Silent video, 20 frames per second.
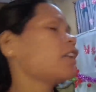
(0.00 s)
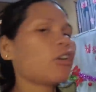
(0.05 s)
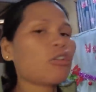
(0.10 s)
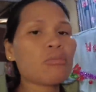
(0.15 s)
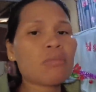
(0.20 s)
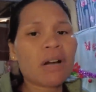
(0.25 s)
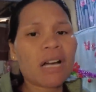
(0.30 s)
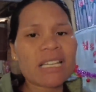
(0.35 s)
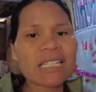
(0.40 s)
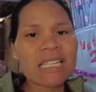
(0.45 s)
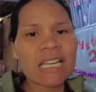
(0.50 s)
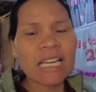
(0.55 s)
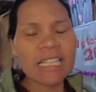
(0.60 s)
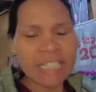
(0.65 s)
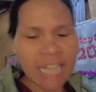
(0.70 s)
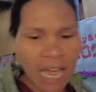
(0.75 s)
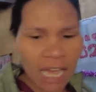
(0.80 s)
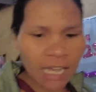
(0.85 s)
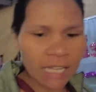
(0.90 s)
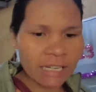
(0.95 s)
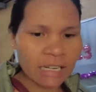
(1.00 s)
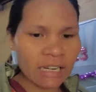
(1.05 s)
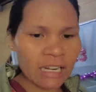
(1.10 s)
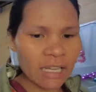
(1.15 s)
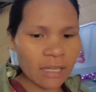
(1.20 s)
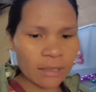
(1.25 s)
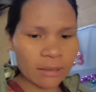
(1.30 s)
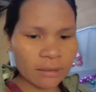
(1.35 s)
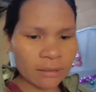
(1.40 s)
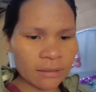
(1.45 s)
di ko makasakasaka na
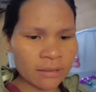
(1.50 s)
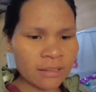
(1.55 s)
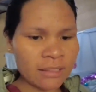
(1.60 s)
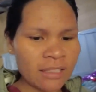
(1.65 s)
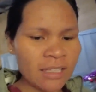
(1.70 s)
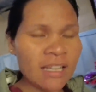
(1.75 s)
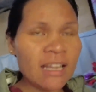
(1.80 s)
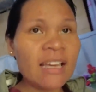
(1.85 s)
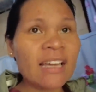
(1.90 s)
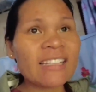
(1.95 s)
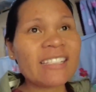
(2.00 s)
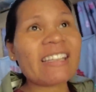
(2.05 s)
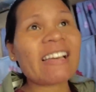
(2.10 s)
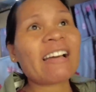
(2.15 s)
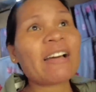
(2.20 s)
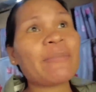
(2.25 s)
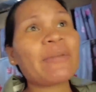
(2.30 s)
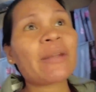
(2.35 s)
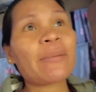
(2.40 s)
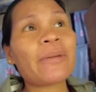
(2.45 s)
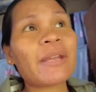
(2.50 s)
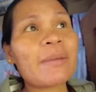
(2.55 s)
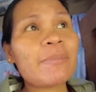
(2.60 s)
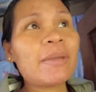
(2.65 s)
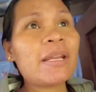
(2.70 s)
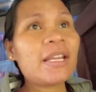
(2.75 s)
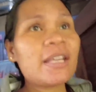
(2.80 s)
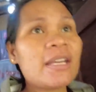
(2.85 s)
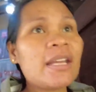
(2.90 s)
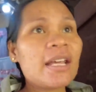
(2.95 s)
na. Diya kami raman
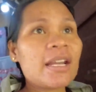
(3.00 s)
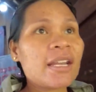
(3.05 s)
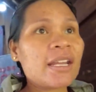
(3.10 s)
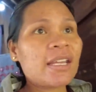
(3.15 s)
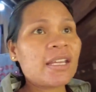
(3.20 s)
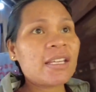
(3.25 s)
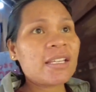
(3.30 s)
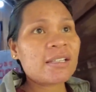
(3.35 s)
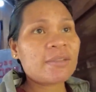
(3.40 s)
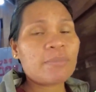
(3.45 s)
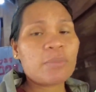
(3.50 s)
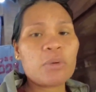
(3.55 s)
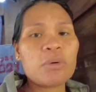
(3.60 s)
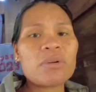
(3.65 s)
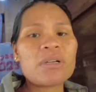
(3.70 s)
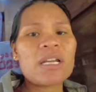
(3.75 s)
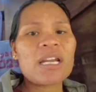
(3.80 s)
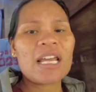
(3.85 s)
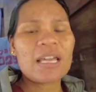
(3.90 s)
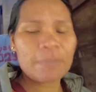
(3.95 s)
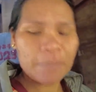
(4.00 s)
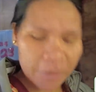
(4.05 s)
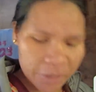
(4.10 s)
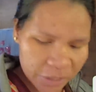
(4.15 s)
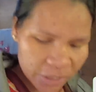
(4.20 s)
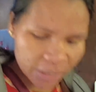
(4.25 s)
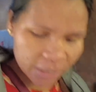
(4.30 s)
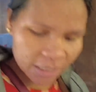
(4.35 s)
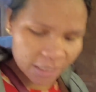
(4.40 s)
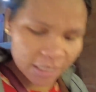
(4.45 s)
nabilin dar eh. Kukuna
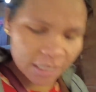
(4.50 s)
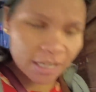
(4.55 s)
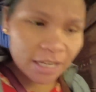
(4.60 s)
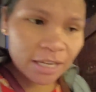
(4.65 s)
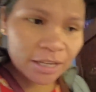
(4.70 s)
nahipusun.